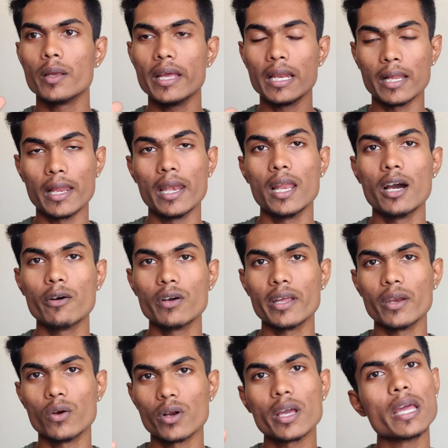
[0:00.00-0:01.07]
எல் எல்லா
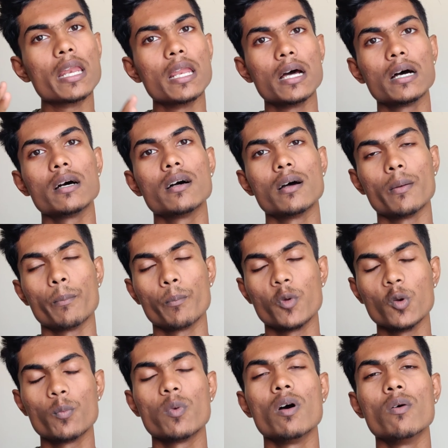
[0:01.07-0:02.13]
என்னோடய எல்லா
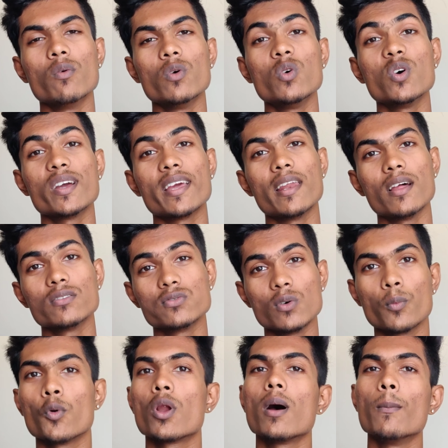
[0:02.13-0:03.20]
பீப்பாவும் எல்லா
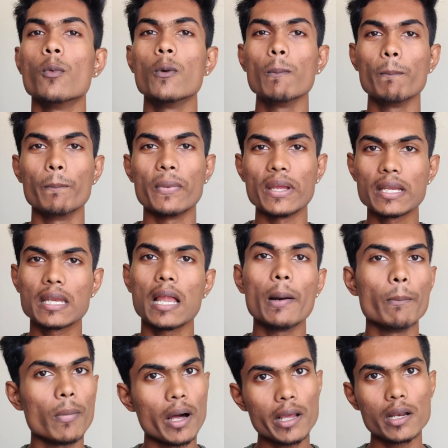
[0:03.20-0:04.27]
சூப்பராகவும்
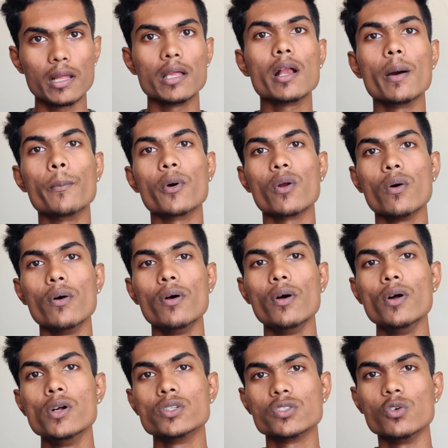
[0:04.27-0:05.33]
பீட்லாம் மாறினதுக்கப்புறம்
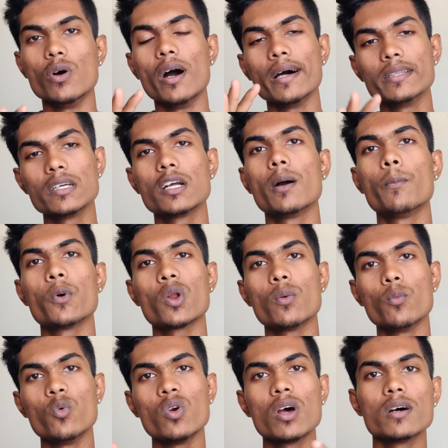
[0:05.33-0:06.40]
ஸோ அதுக்கப்புறம்
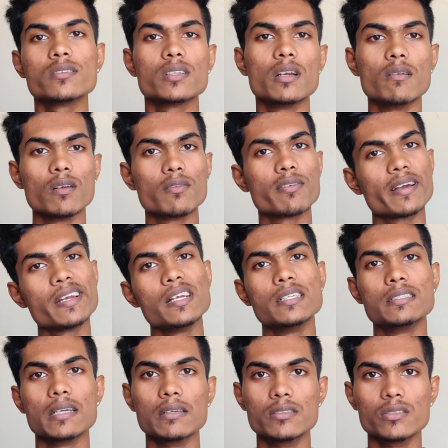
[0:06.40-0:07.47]
மூணாவது லெவல் ஃபைனல்
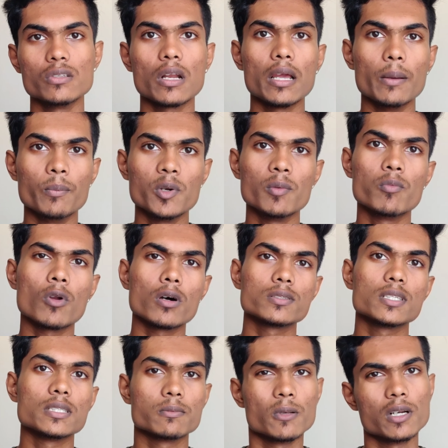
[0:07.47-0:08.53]
ஸ்டேஜ் வந்து நான் எப்படி
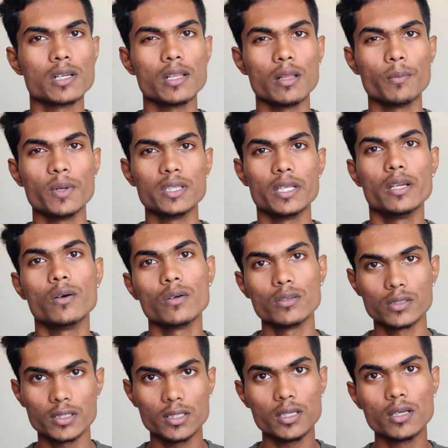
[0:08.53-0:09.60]
ப்ராசஸ் பண்ணுறதை பற்றி நான்
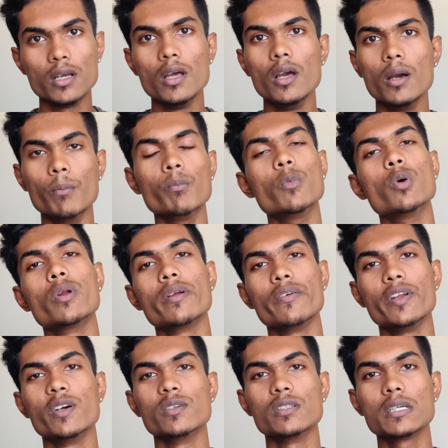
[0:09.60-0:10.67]
உங்களுக்கு இன்னொரு
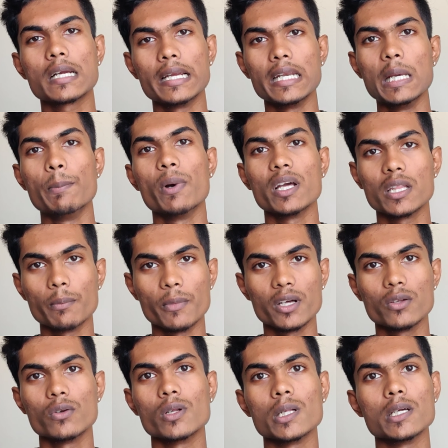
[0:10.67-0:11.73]
வீடியோ வந்து கண்டிப்பாக இந்த
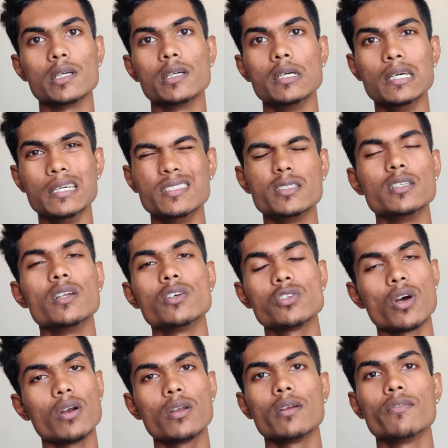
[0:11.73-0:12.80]
மாதிரி ஒரு சின்ன
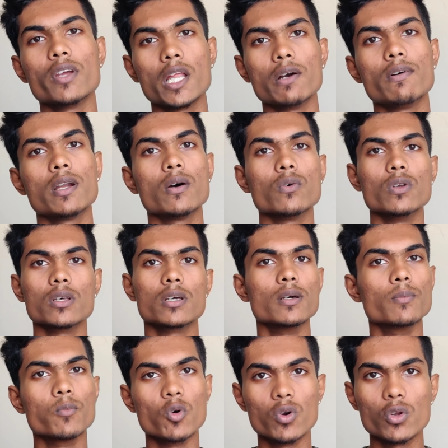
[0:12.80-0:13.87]
ஷார்ட் அண்ட் வீடியோவாக நான் உங்களுக்கு
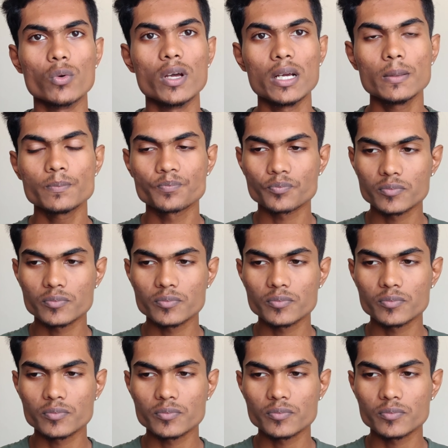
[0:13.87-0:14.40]
போடுவேன்